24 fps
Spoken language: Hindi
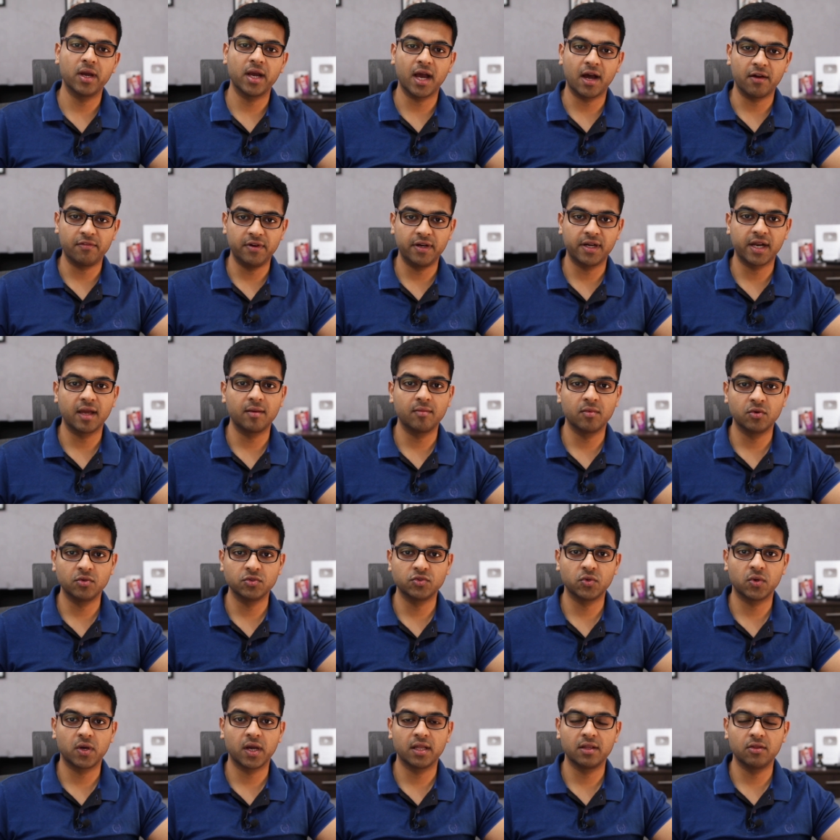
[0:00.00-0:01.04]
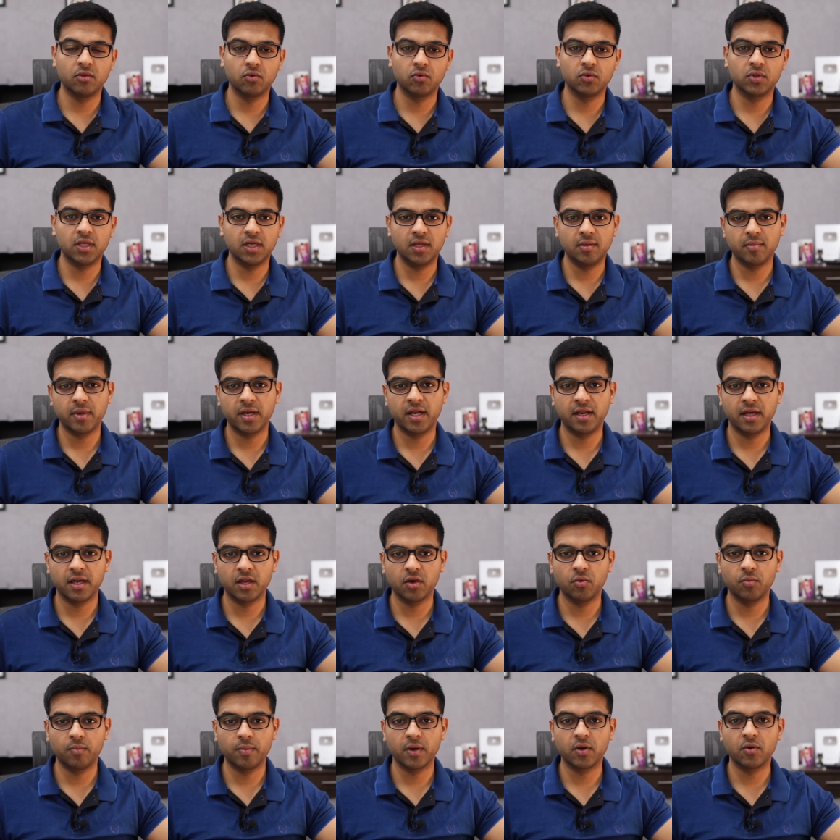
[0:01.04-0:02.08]
काफ़ी टाइम हो चुका है दो तीन महीने के
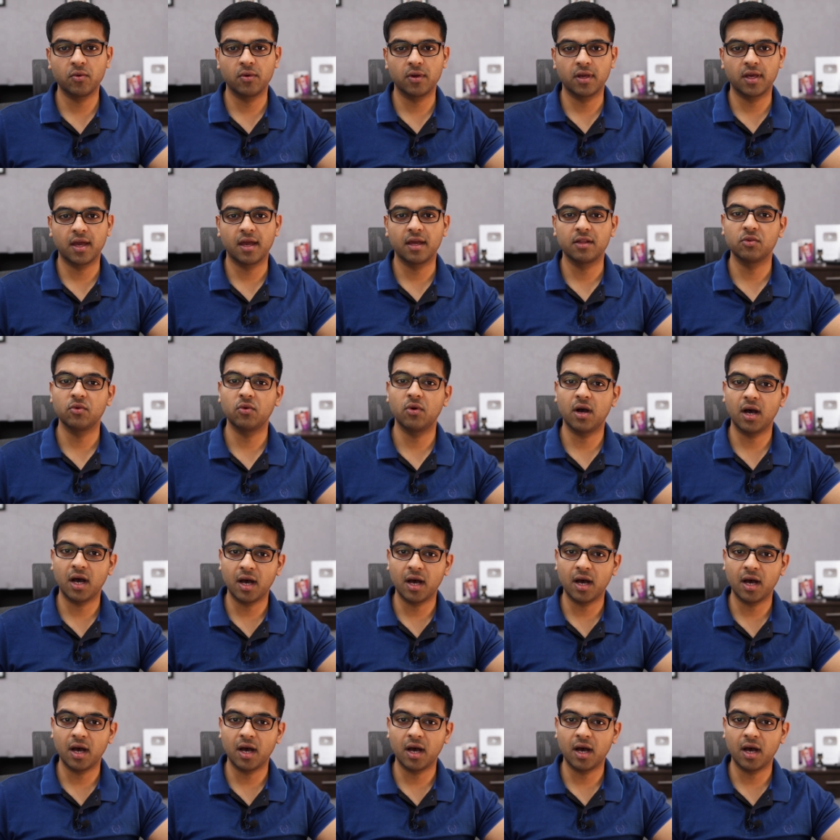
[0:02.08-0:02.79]
ऊपर हो गया है तो